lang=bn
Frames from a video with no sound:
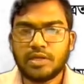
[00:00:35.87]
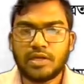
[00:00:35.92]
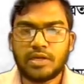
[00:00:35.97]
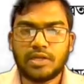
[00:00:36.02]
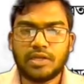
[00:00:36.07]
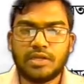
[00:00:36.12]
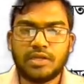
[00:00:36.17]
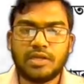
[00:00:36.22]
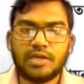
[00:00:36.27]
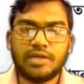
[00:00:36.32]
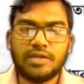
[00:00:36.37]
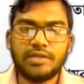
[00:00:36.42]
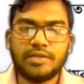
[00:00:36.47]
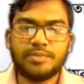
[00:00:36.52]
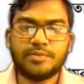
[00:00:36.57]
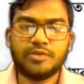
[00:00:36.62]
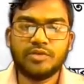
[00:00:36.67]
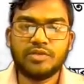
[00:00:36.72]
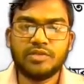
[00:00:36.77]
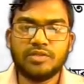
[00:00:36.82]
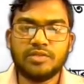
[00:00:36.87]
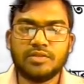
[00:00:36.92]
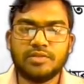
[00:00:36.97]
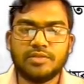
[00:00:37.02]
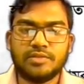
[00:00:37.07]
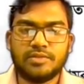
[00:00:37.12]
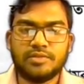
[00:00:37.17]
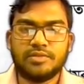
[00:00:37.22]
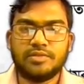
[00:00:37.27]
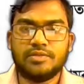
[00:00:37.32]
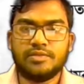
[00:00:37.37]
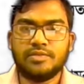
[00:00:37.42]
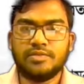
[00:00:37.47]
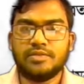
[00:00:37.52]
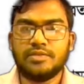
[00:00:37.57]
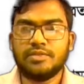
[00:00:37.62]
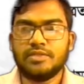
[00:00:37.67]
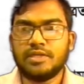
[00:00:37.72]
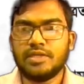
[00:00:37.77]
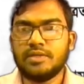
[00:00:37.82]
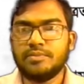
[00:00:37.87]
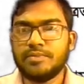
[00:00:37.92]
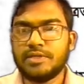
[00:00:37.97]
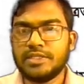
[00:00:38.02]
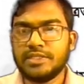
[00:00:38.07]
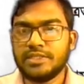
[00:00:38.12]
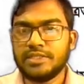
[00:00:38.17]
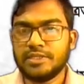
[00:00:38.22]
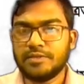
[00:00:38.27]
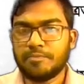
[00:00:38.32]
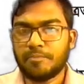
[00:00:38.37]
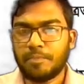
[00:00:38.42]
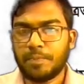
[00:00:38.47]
আল্লাহ এবং তার বান্দা